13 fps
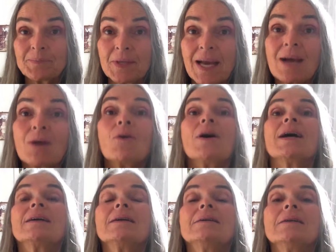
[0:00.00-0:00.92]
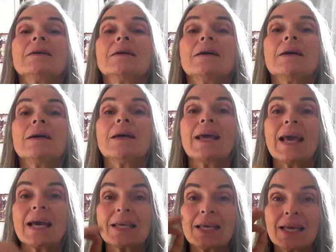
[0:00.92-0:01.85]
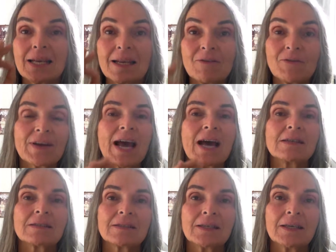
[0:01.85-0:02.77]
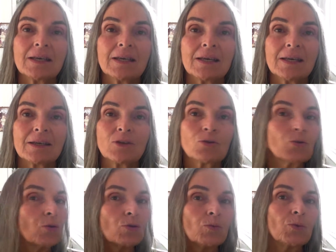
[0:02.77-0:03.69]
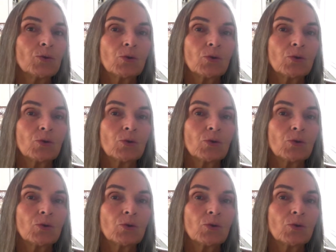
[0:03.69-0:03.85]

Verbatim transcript: Agora é aquela frase que todo mundo